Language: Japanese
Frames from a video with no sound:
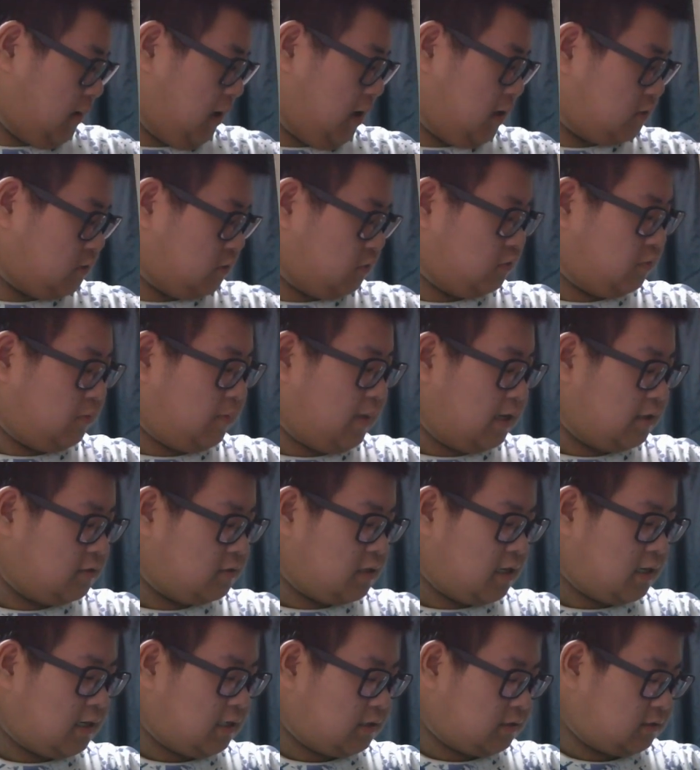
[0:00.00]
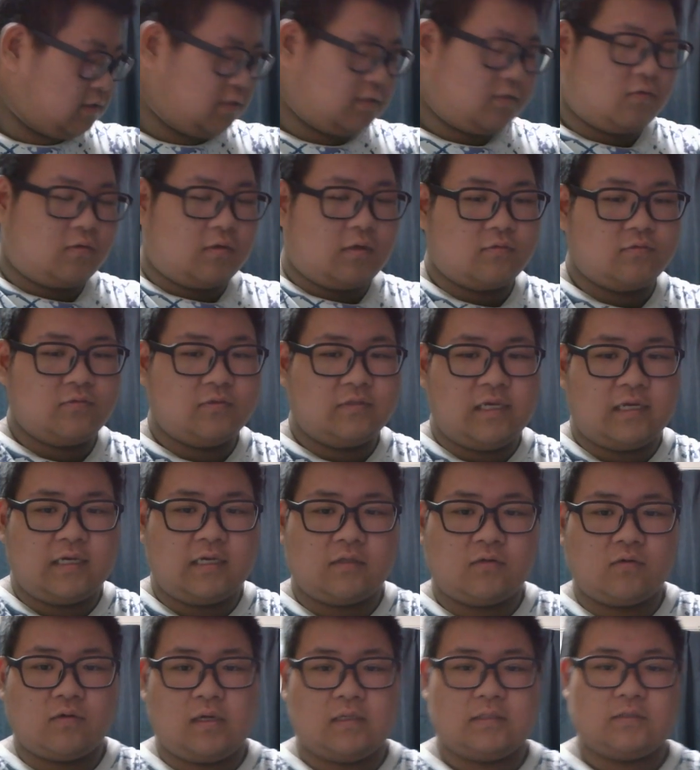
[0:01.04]
その眉毛カッターで俺腕
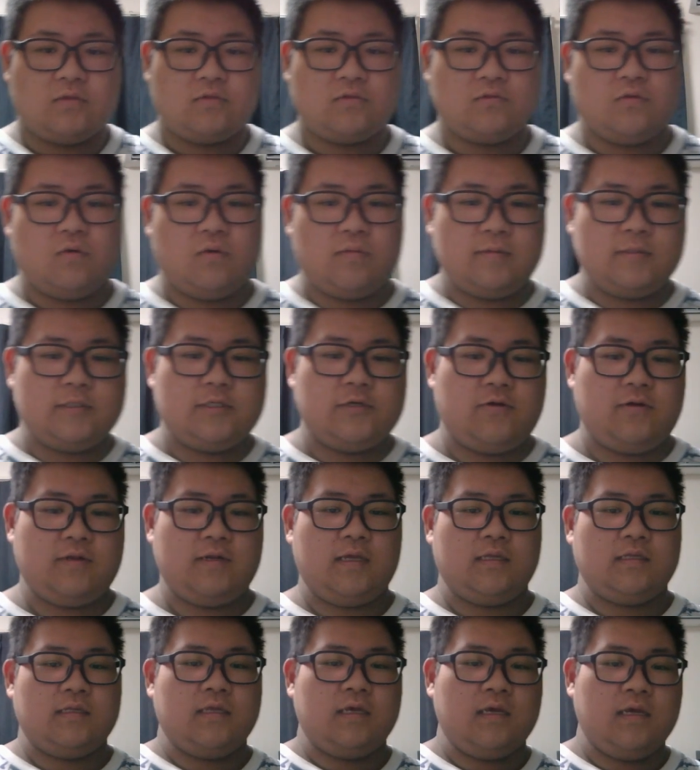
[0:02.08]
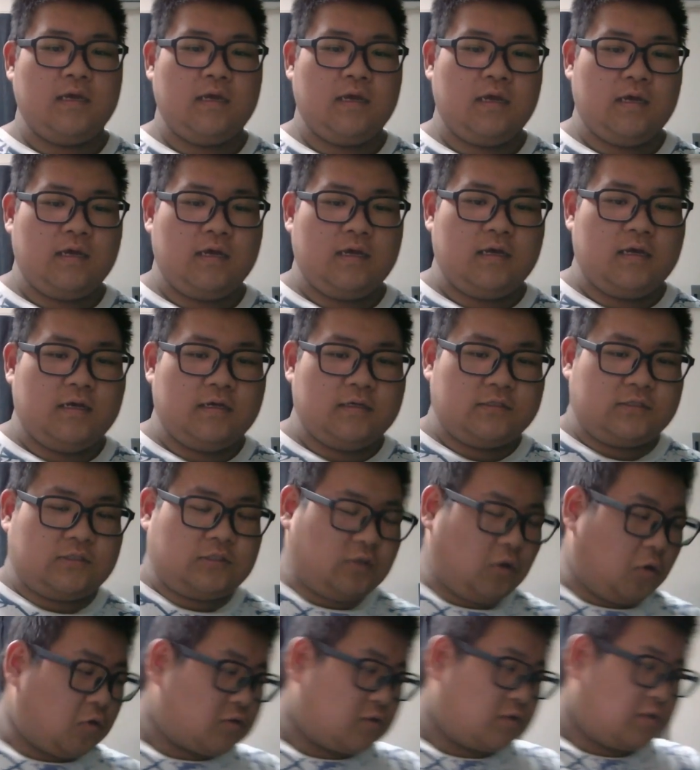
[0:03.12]
毛とか剃るの面白いなって。
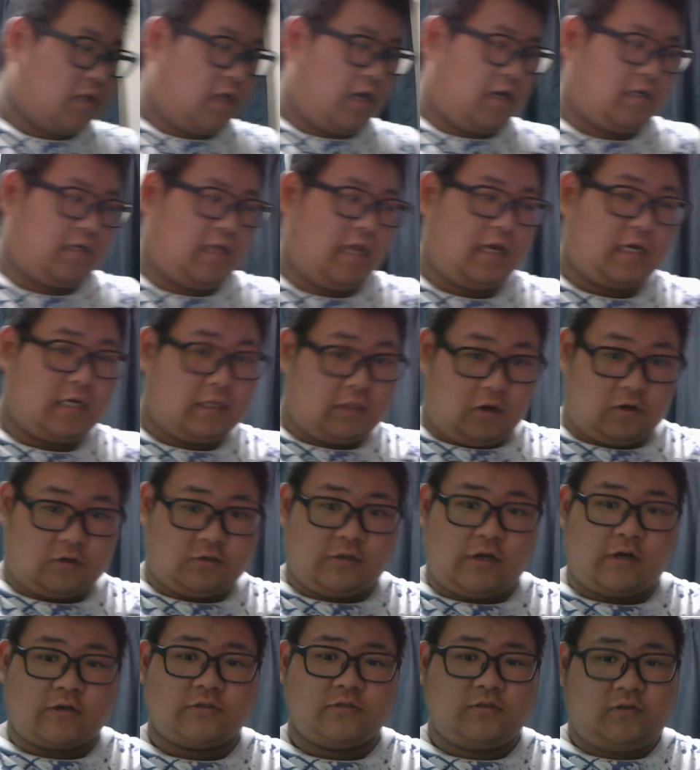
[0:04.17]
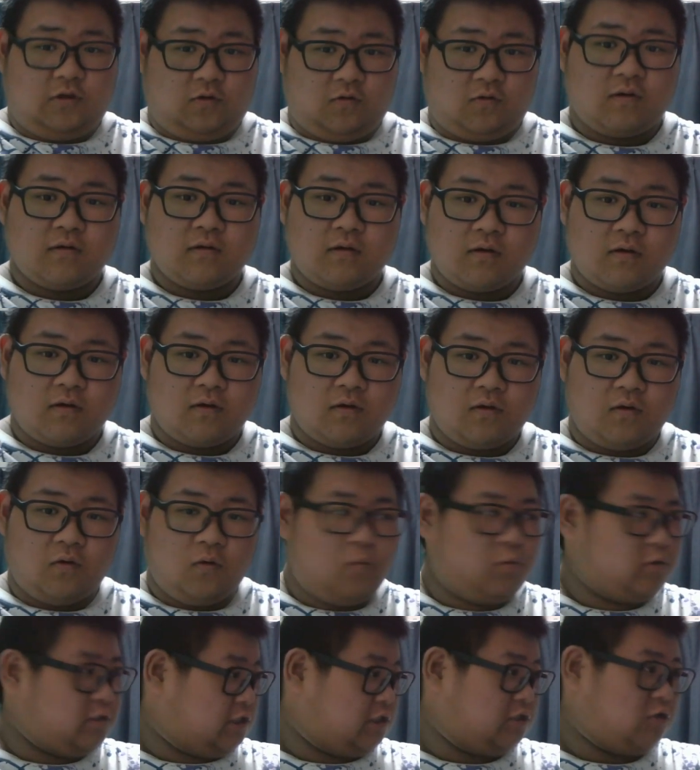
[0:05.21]
剃ったら毛がなくなるんだよ。
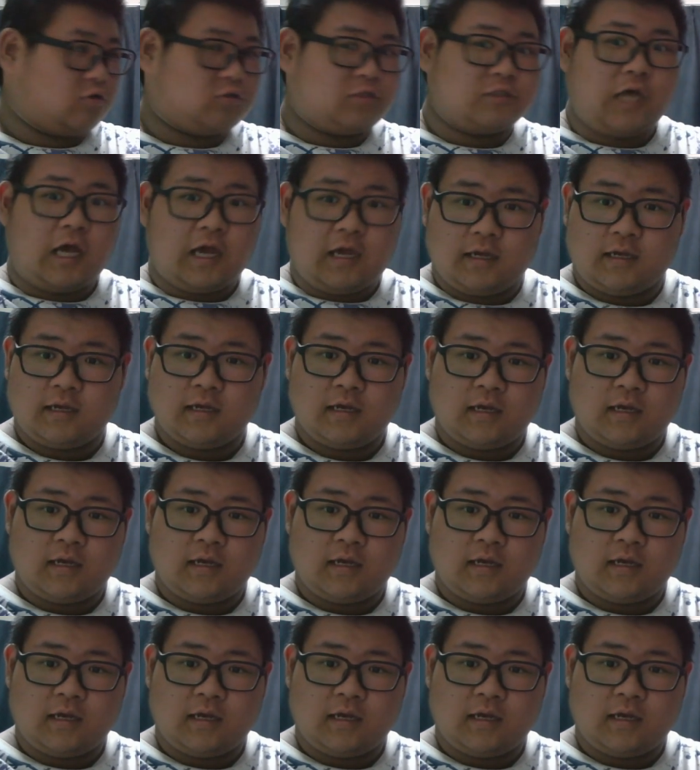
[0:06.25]
面白くない